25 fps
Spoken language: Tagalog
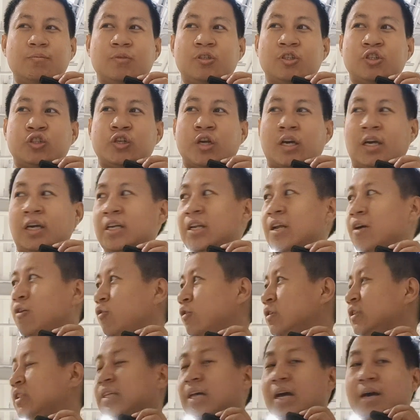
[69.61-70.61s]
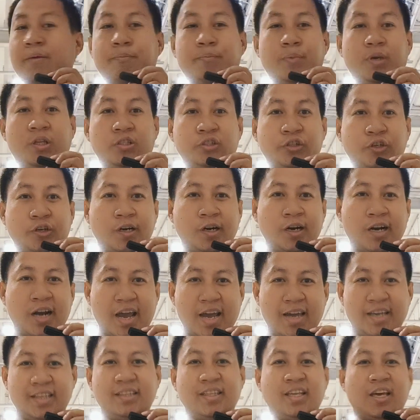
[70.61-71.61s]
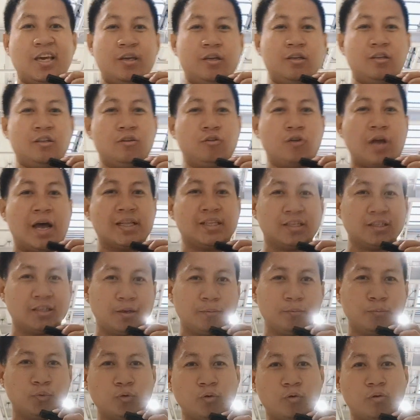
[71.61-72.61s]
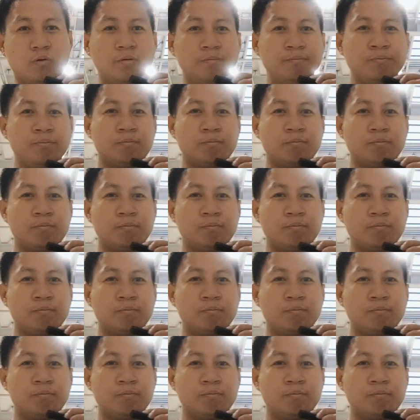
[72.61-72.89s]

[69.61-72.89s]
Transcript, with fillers: mag-check in ako sa Peach Airline ayun ating nabook